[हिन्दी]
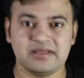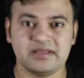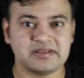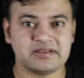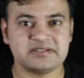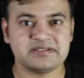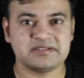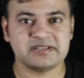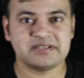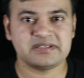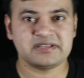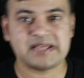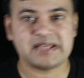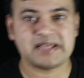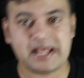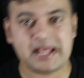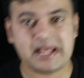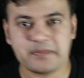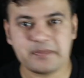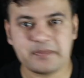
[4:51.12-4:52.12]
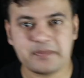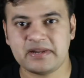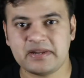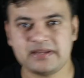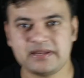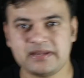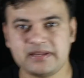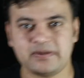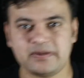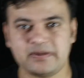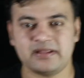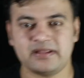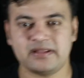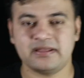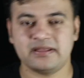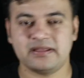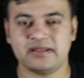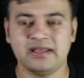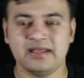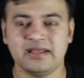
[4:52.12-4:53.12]
किसी की हेल्प लेनी पड़ेगी
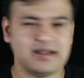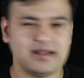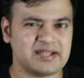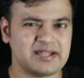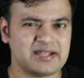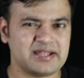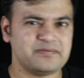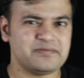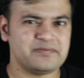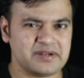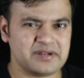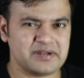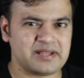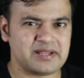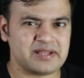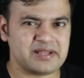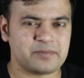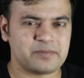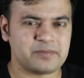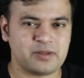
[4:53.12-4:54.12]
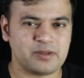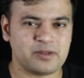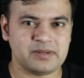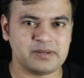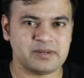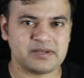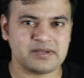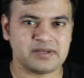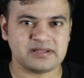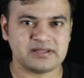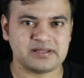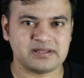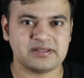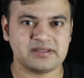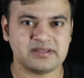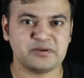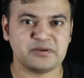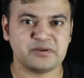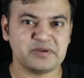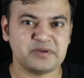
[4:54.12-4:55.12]
लेकिन फिर एक प्रॉब्लम आता है कि
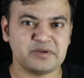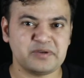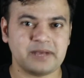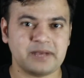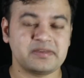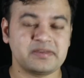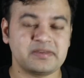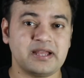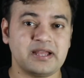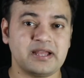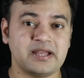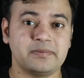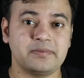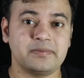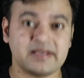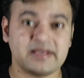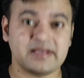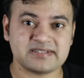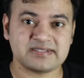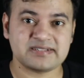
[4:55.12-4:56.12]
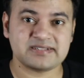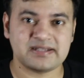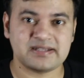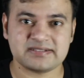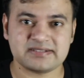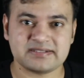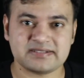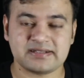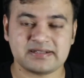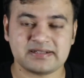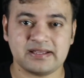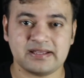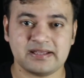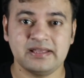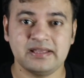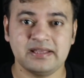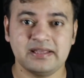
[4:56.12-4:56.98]
कोई आपकी हेल्प कैसे कर सकता है